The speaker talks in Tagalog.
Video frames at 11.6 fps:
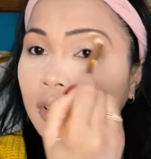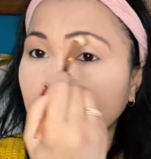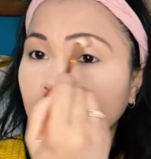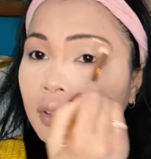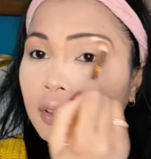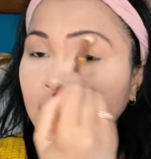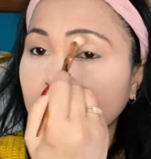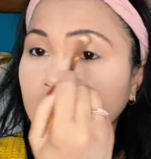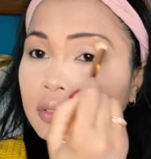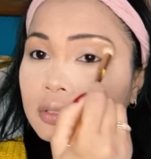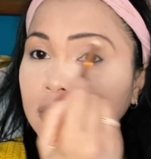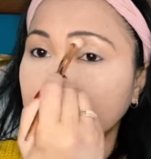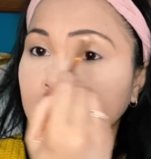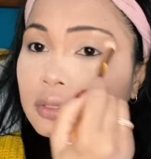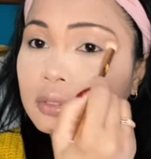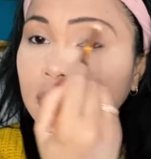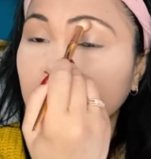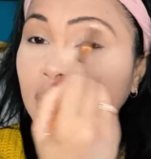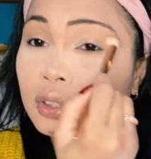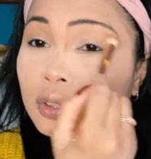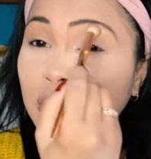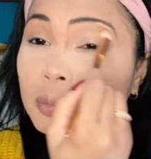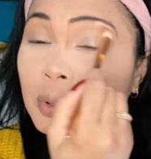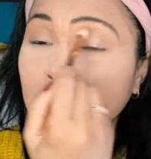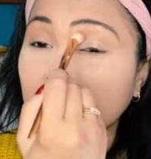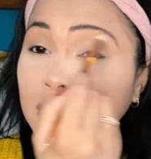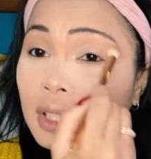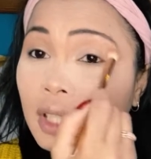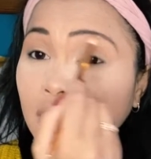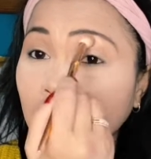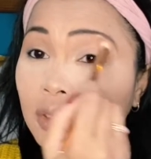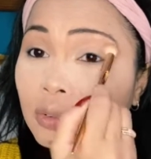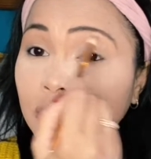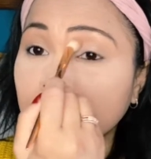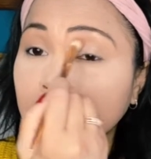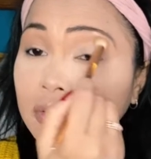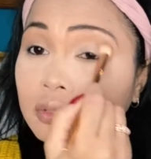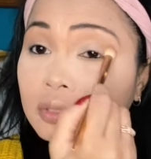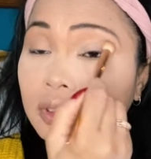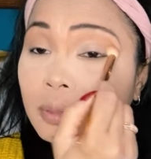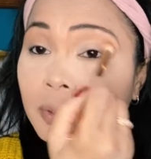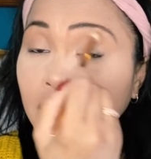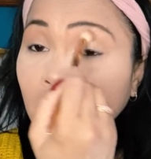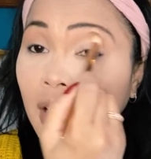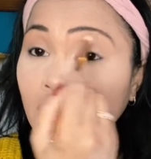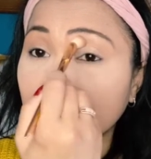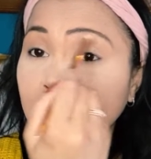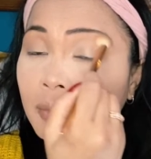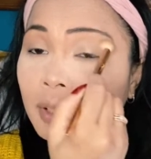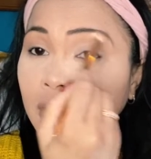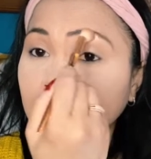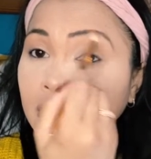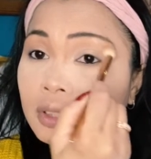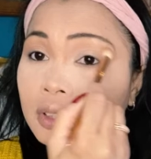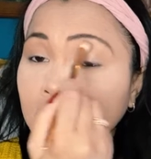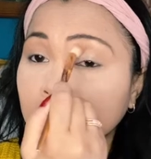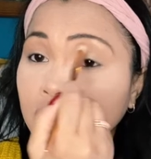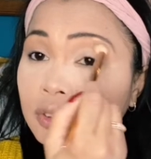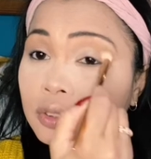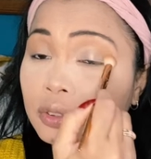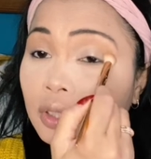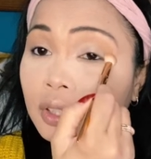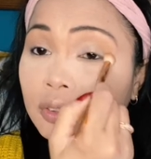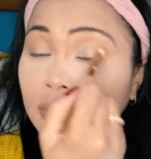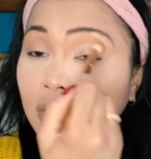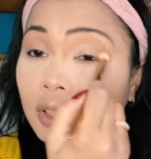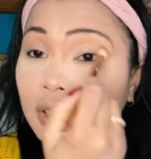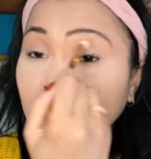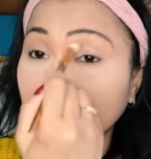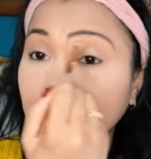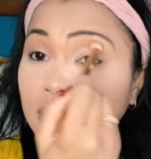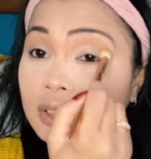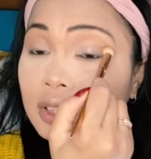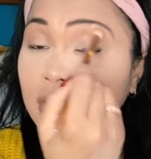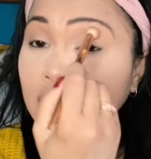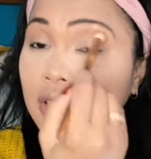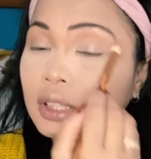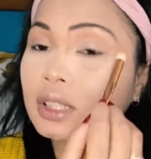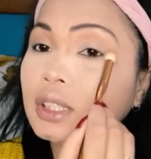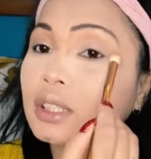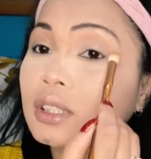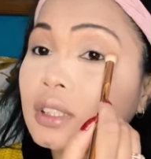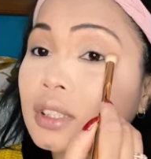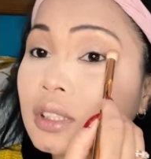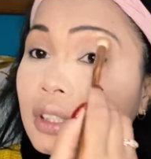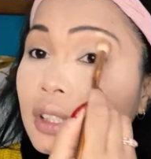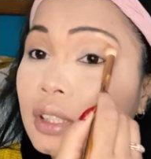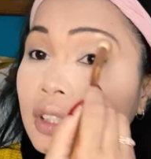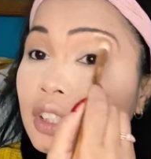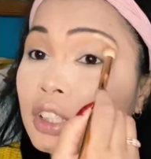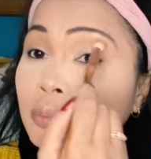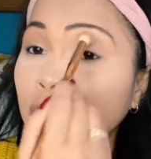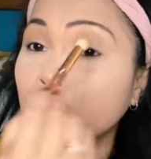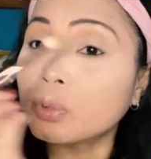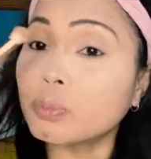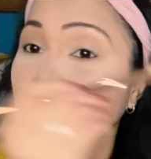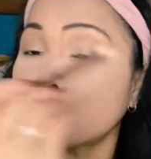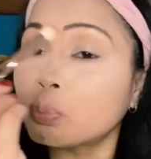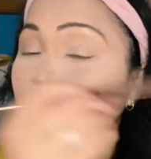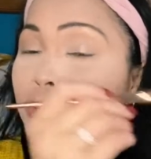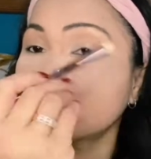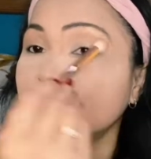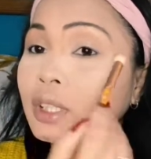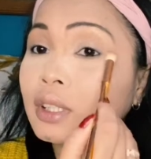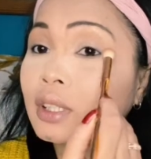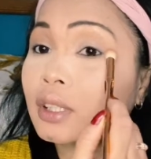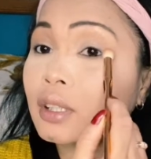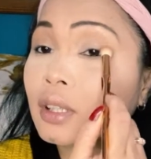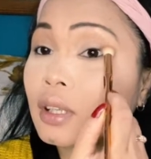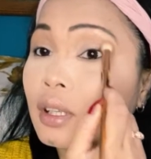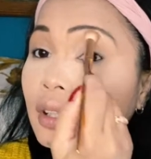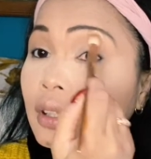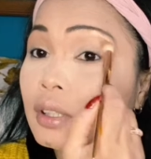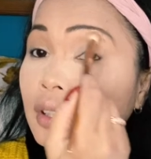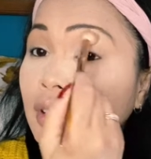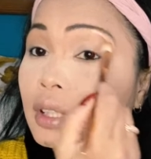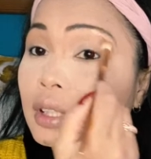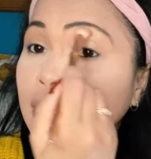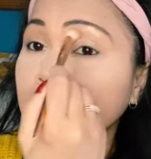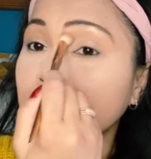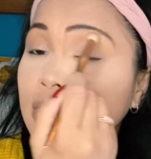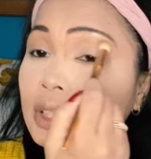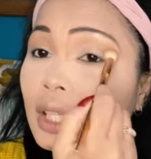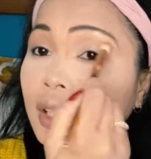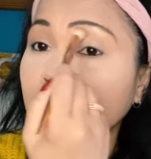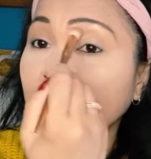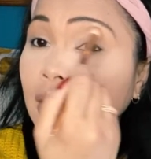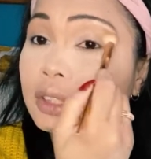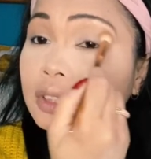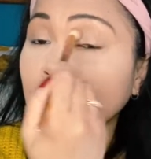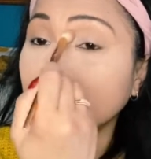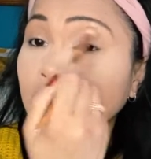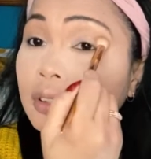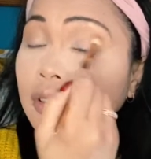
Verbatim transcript: ah, uh, yung bang magsag atong kamatahan ba? So, i-ano na lang natin dyan. Hindi natin ipupush ganyan. Just light lang siya.